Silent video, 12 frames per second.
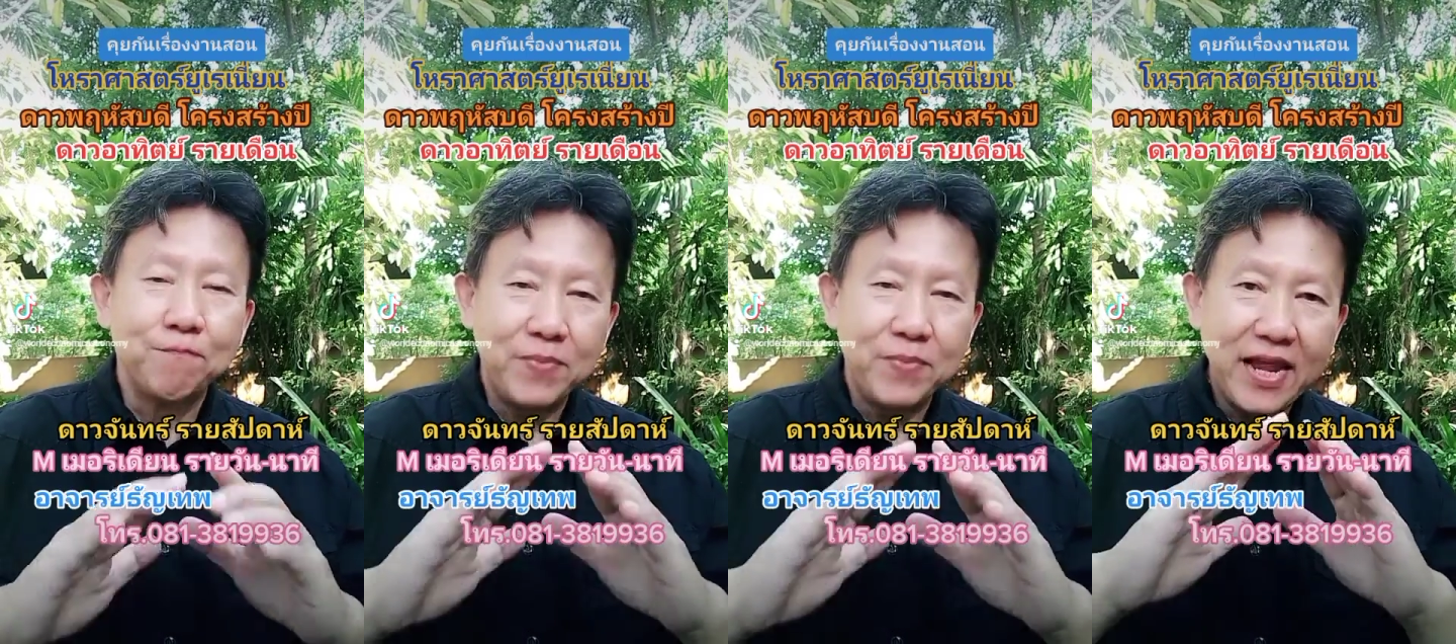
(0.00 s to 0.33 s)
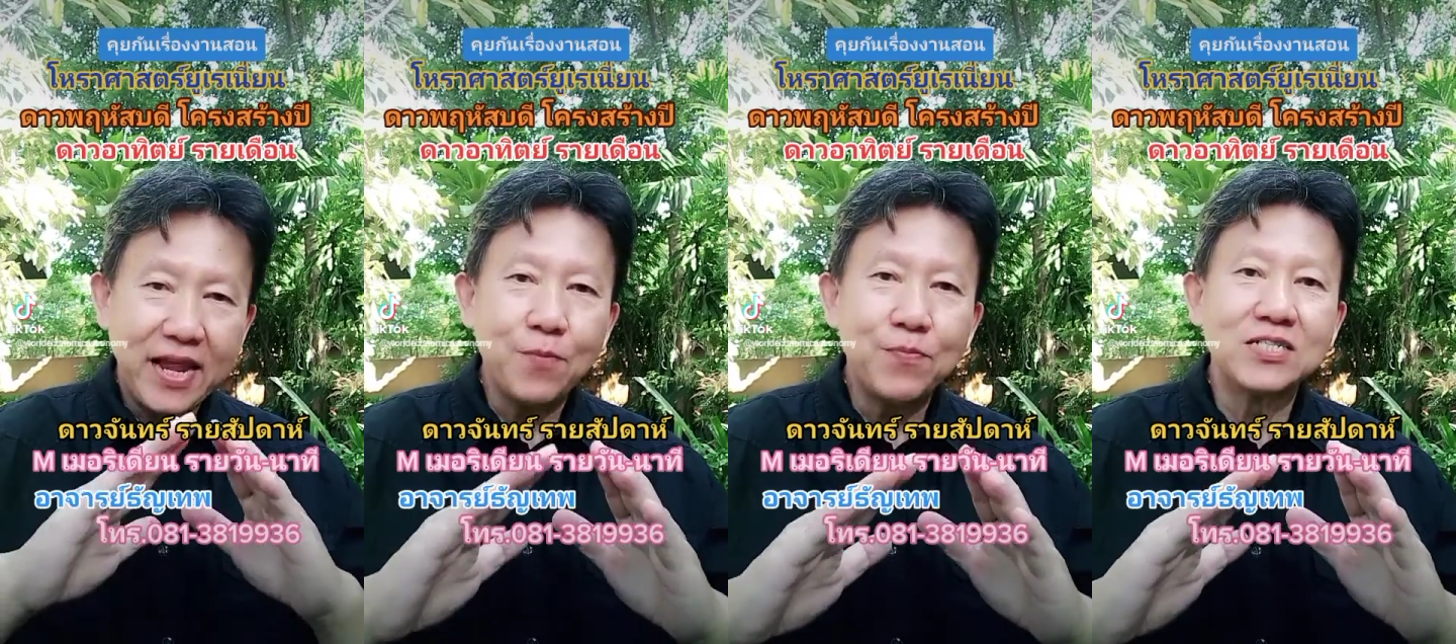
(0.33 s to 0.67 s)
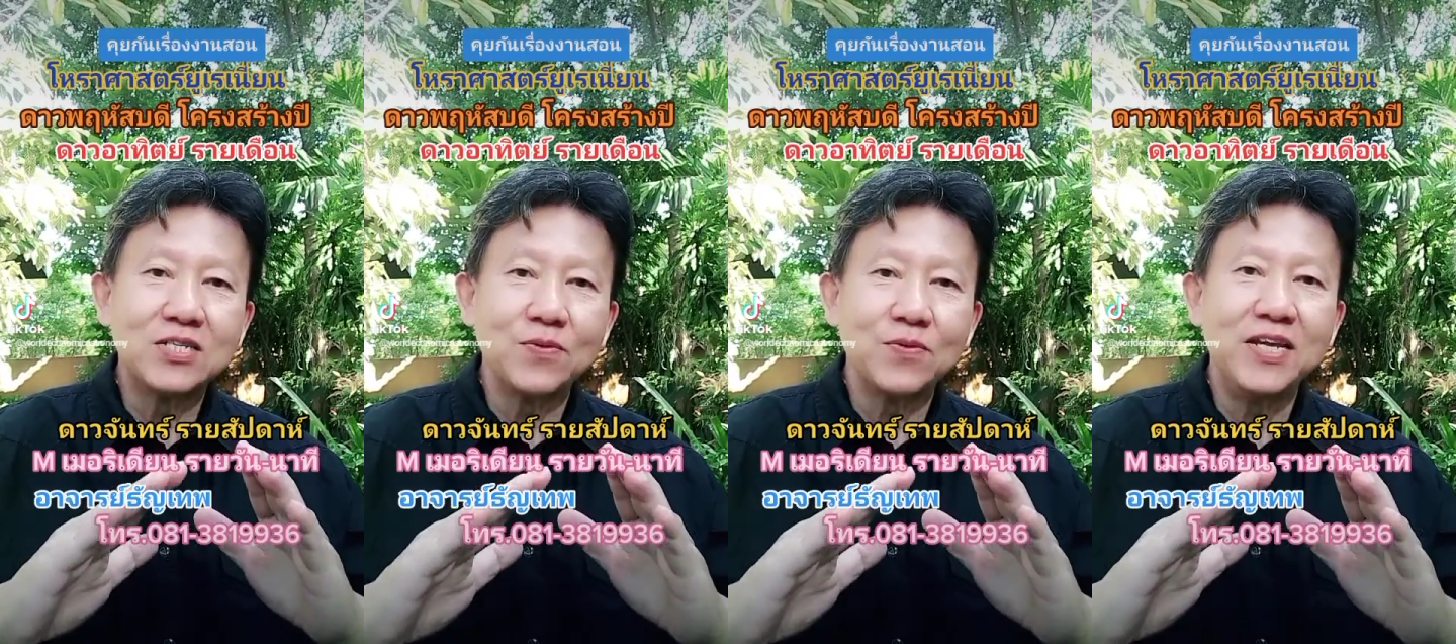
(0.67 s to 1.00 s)
เป็นดาวพระหั
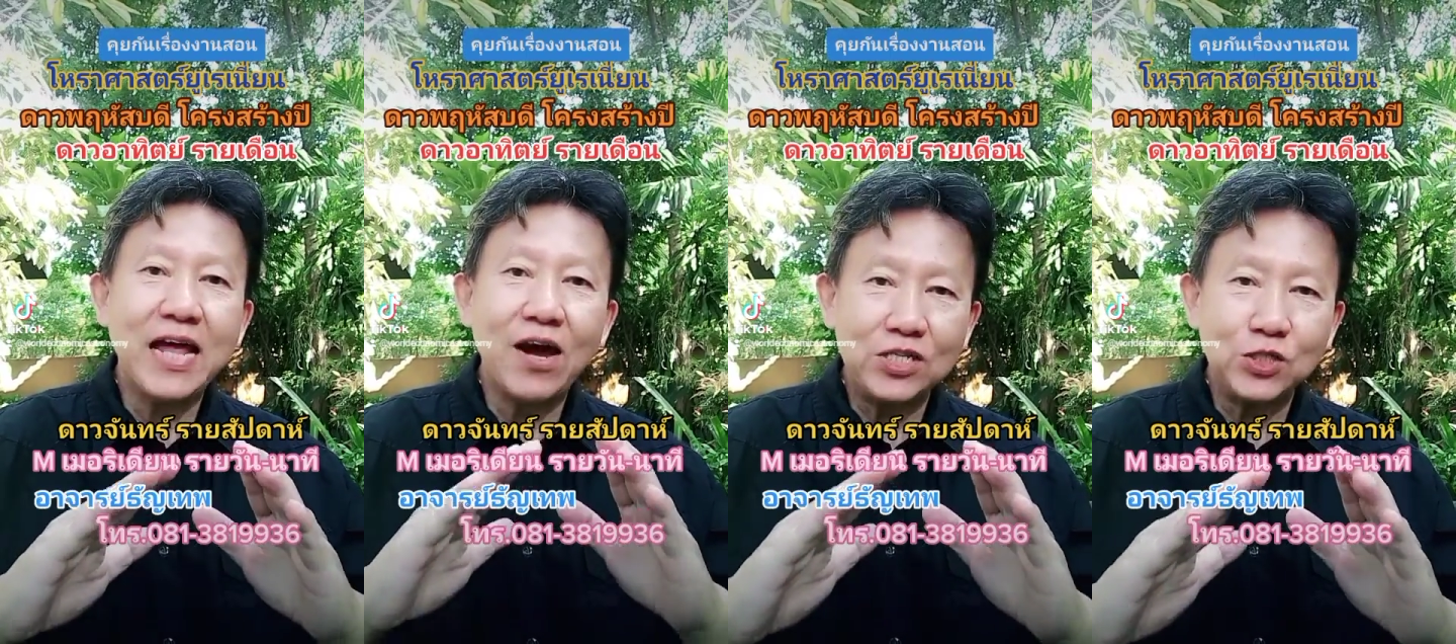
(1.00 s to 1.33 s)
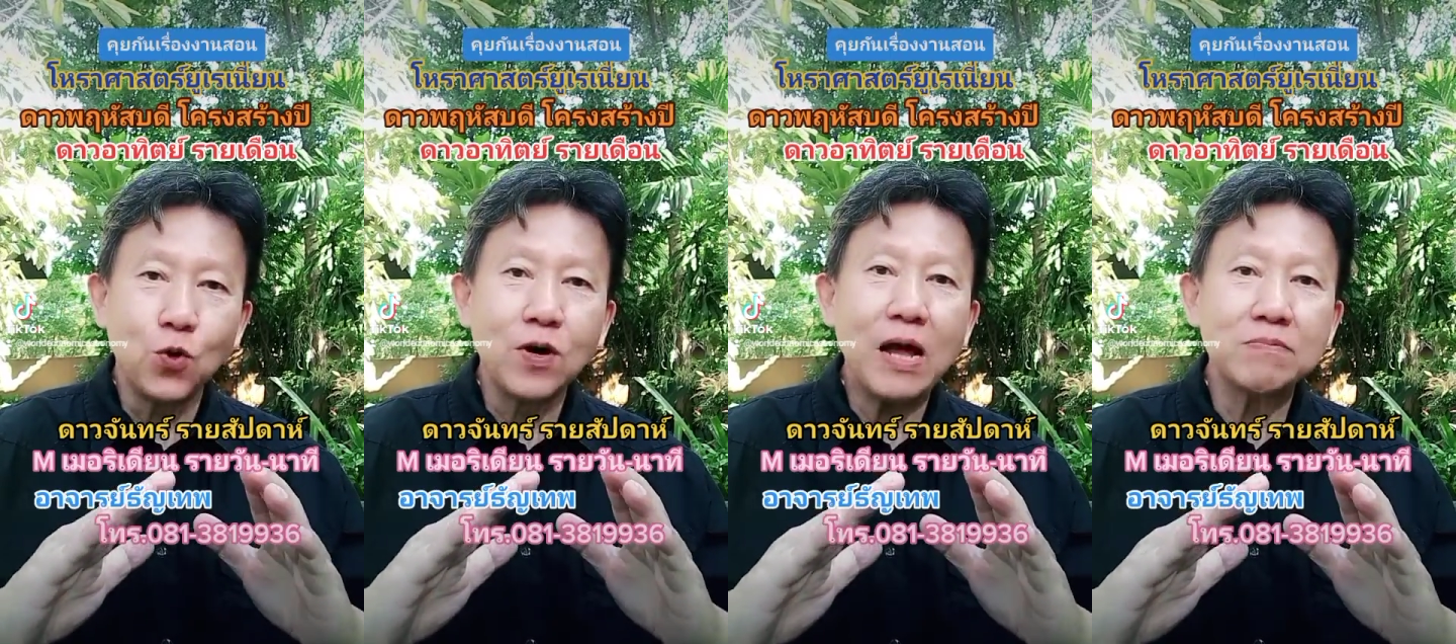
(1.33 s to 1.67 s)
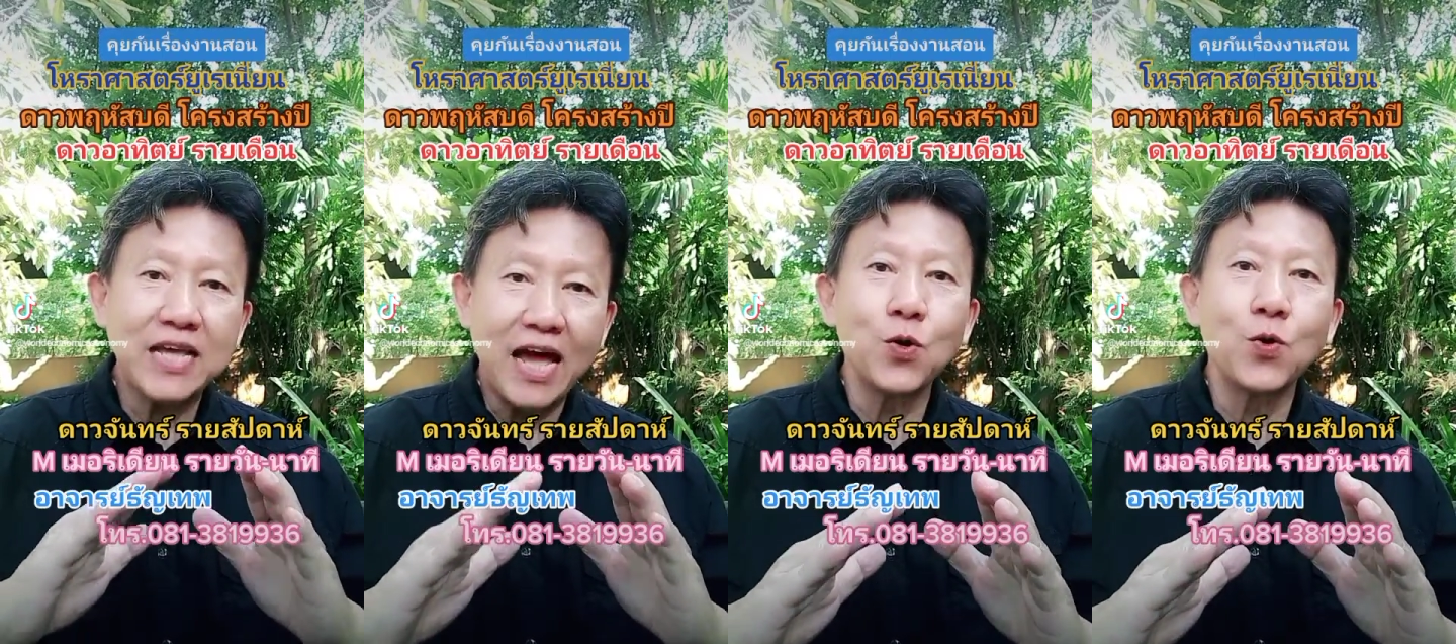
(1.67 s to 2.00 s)
สบดีดาวแห่งโชคลาภ
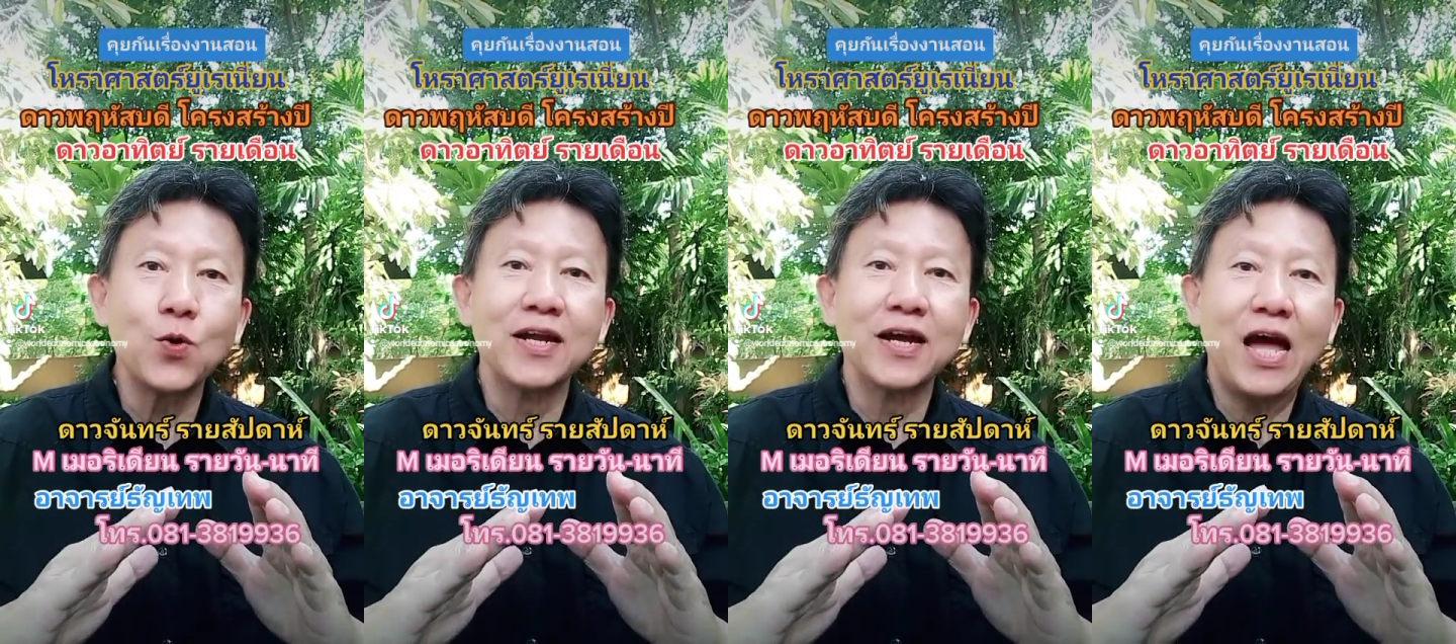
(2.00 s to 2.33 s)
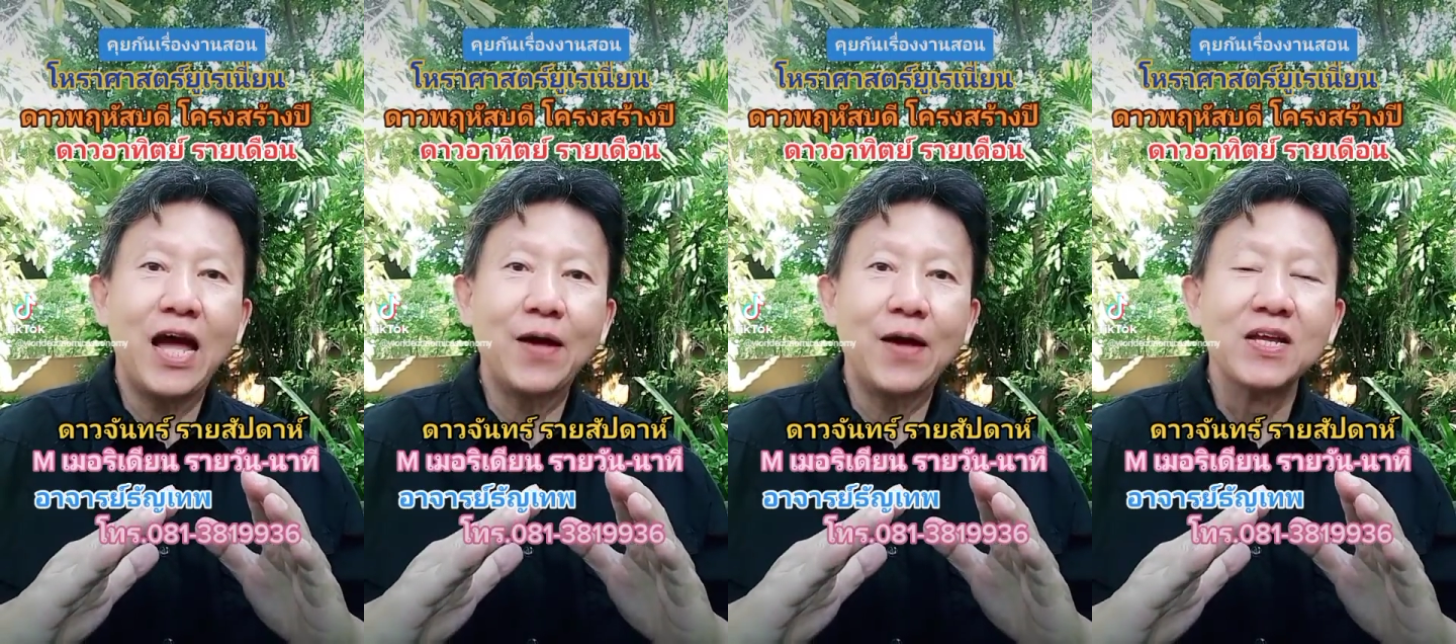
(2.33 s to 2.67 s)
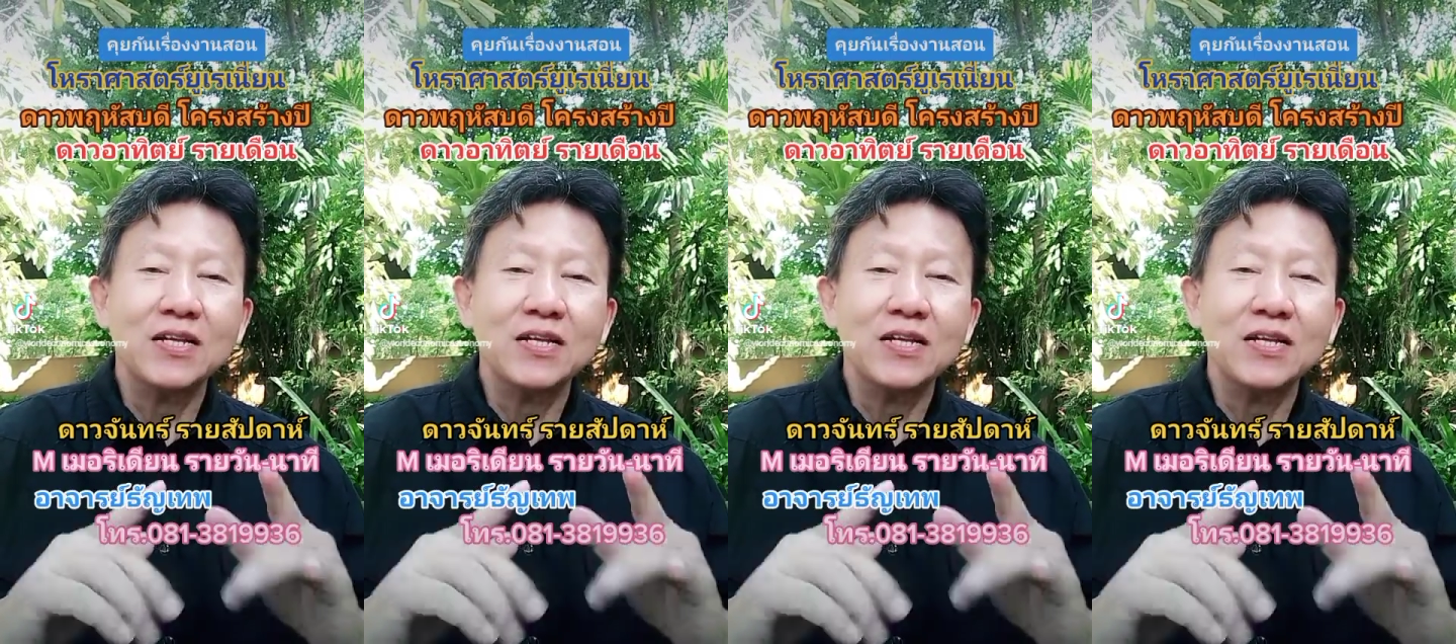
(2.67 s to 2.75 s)
สากลนะครับ